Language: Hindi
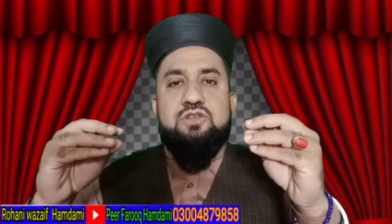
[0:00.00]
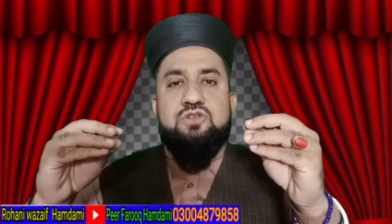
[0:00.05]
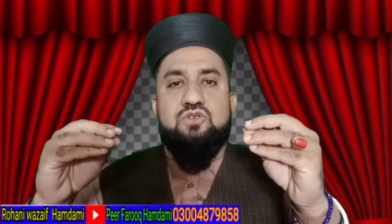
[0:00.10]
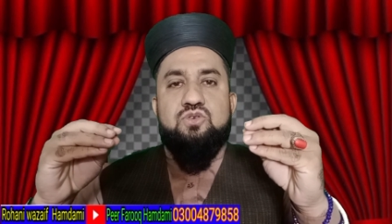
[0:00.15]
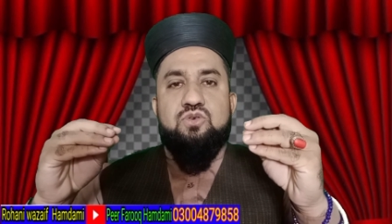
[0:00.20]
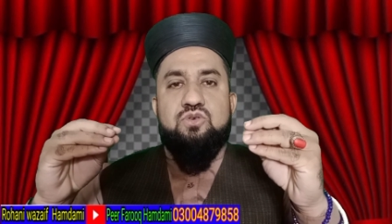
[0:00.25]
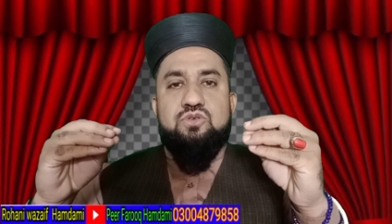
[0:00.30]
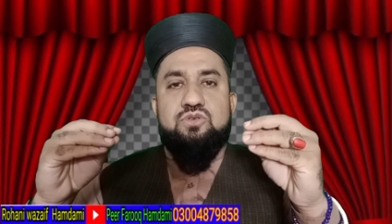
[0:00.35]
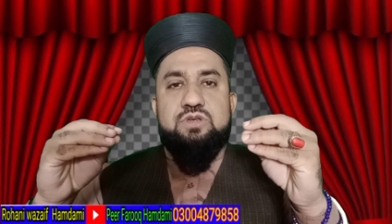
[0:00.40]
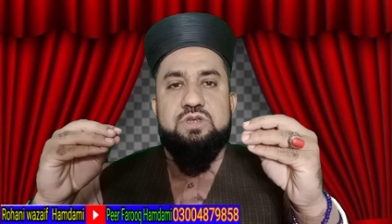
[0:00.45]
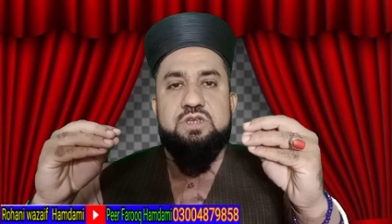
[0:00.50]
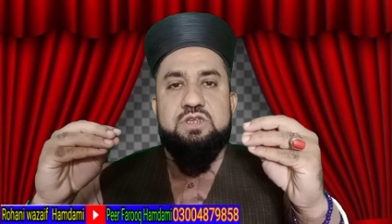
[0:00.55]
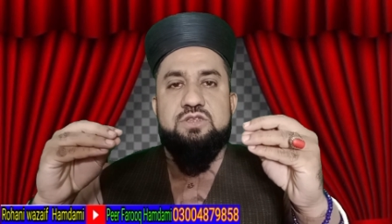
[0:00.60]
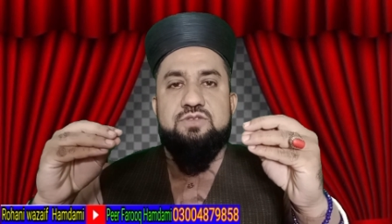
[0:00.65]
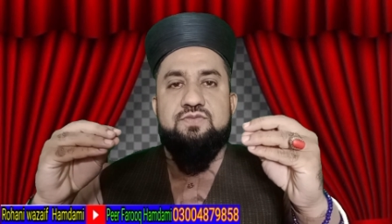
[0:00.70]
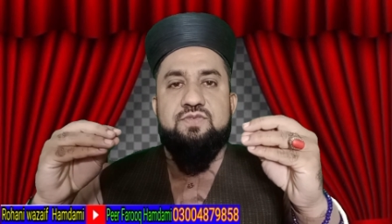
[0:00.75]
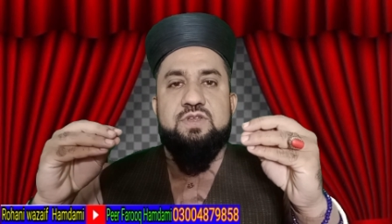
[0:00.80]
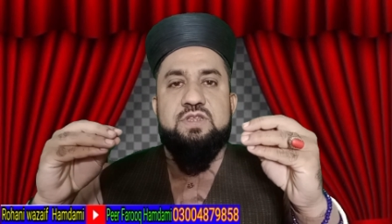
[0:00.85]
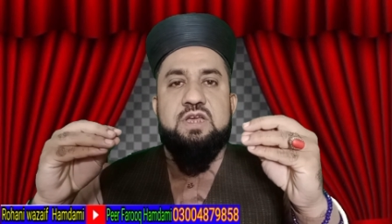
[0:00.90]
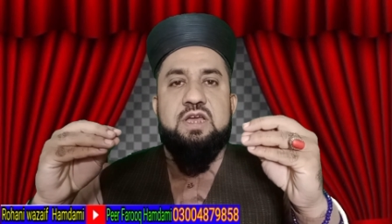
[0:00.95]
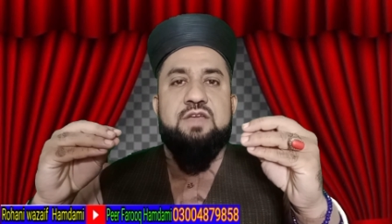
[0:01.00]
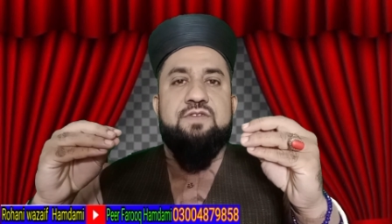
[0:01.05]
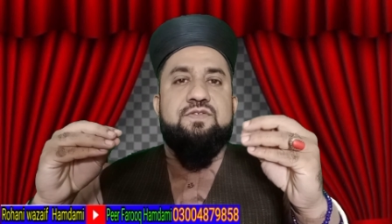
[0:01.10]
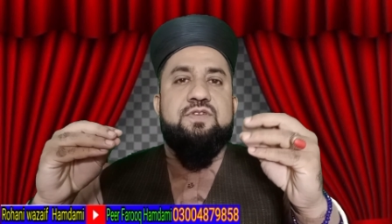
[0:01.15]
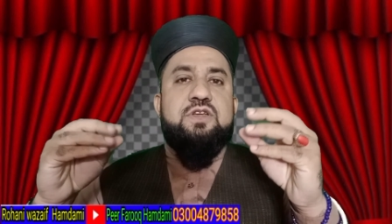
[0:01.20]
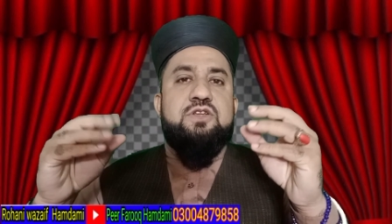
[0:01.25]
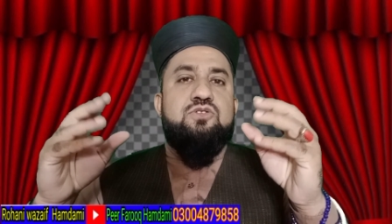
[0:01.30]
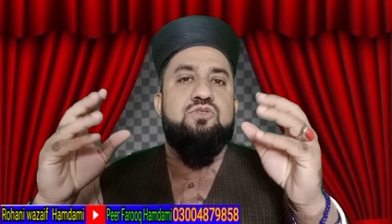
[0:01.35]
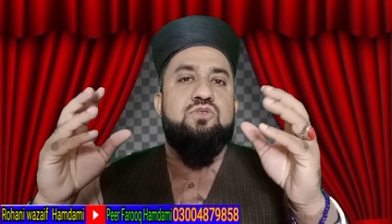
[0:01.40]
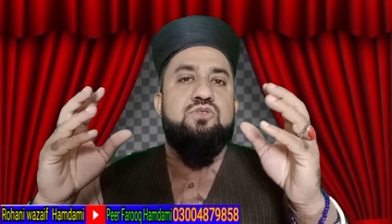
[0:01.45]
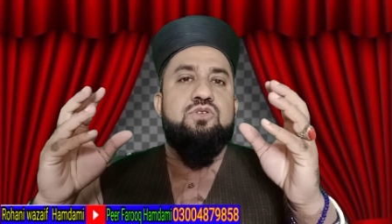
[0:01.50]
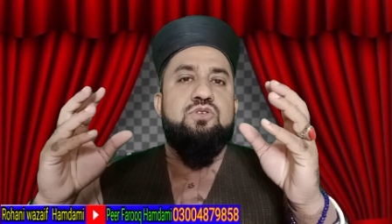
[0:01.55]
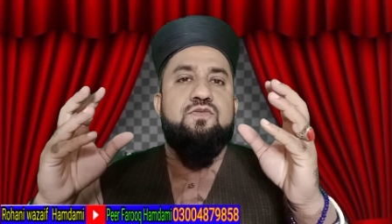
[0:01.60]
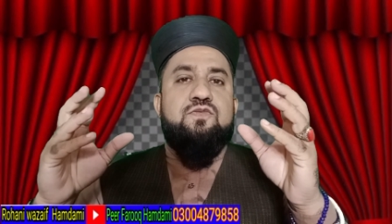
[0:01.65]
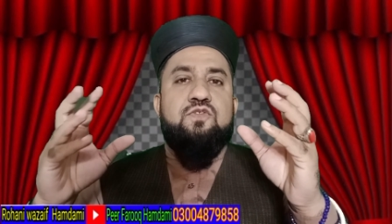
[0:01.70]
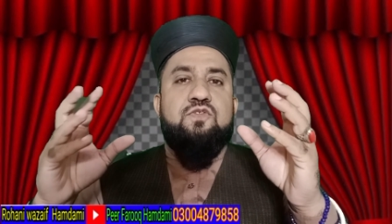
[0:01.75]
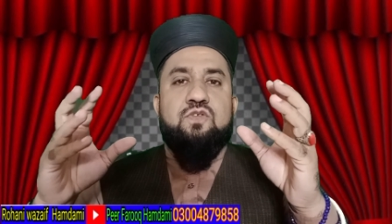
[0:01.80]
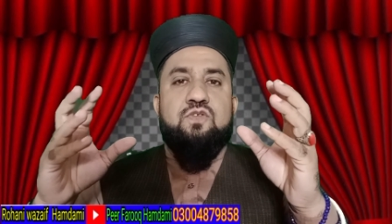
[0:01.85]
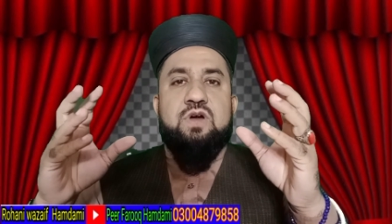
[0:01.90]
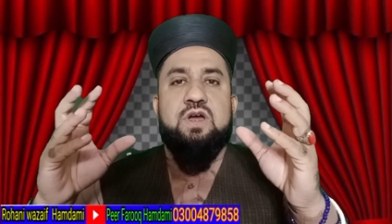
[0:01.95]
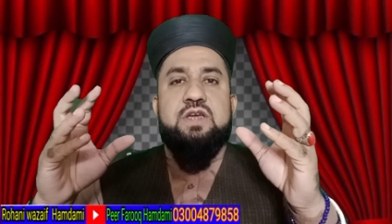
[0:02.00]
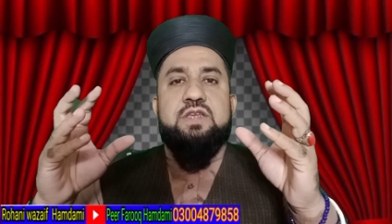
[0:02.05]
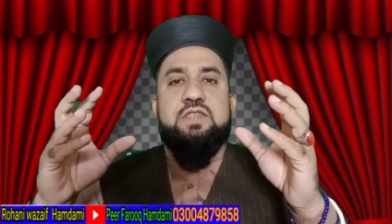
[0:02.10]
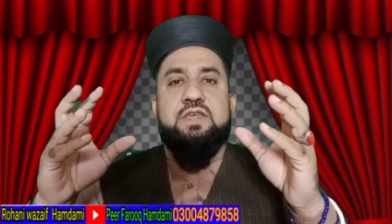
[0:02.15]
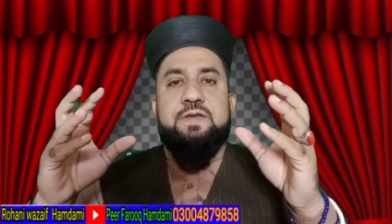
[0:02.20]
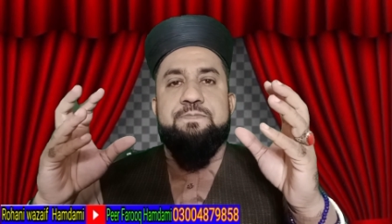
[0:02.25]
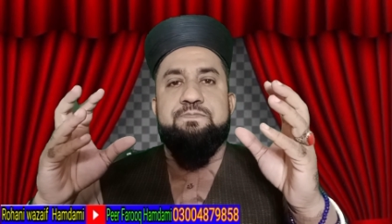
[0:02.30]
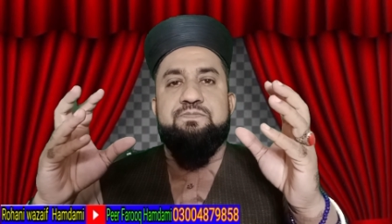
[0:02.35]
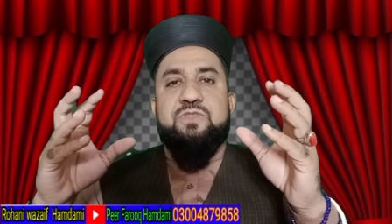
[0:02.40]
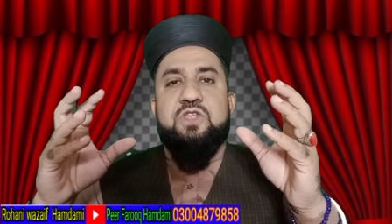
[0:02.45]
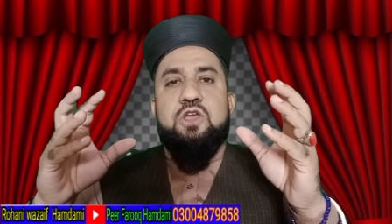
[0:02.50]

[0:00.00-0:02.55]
जो इस वजायफ के जो जो फवायद हैं